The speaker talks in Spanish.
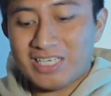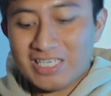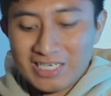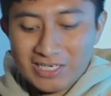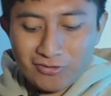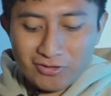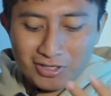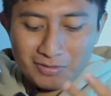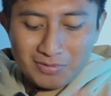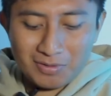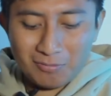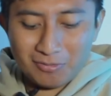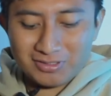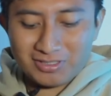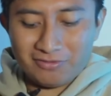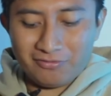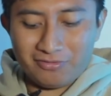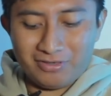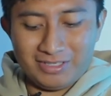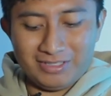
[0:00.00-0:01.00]
Y hoy
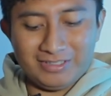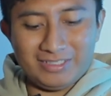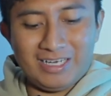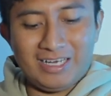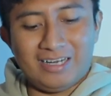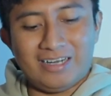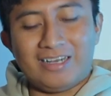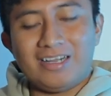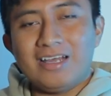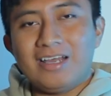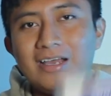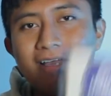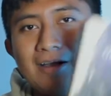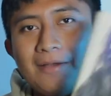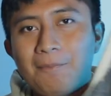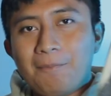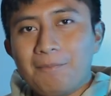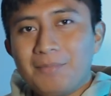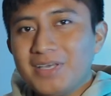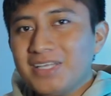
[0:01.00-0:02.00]
vamos a enfrentar
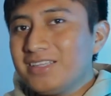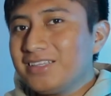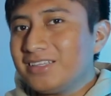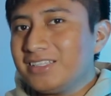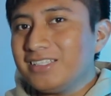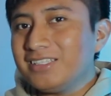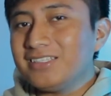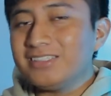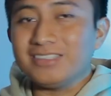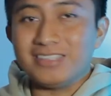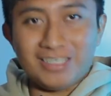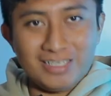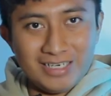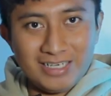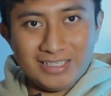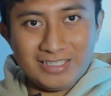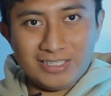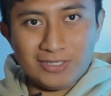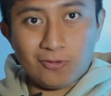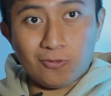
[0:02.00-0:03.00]
Vinti de
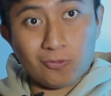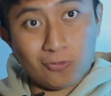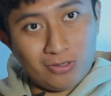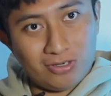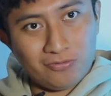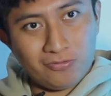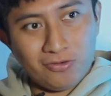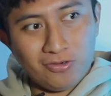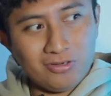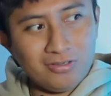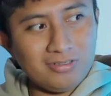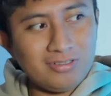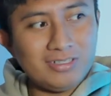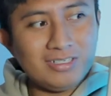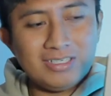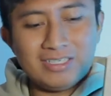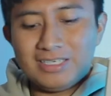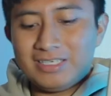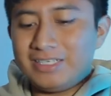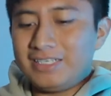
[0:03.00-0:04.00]
Neddy Corafor
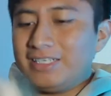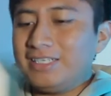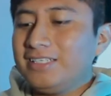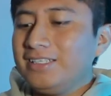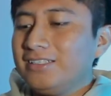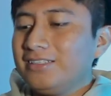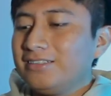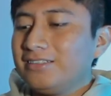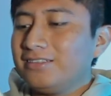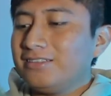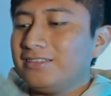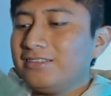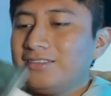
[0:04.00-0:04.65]
y